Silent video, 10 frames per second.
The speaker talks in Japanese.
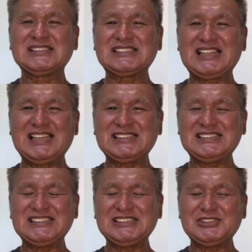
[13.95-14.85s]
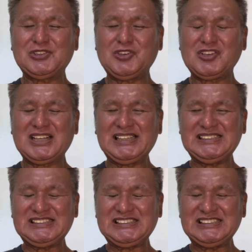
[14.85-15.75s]
スタンディングを
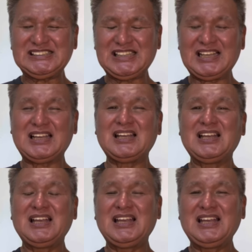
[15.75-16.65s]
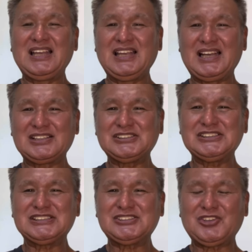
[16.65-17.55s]
開始して
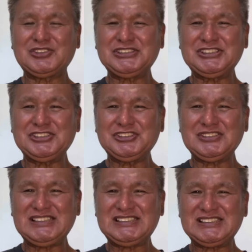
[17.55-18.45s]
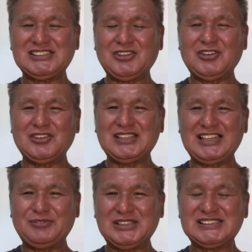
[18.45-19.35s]
160日とな
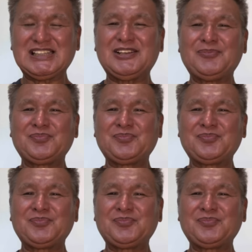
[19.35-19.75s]
りました。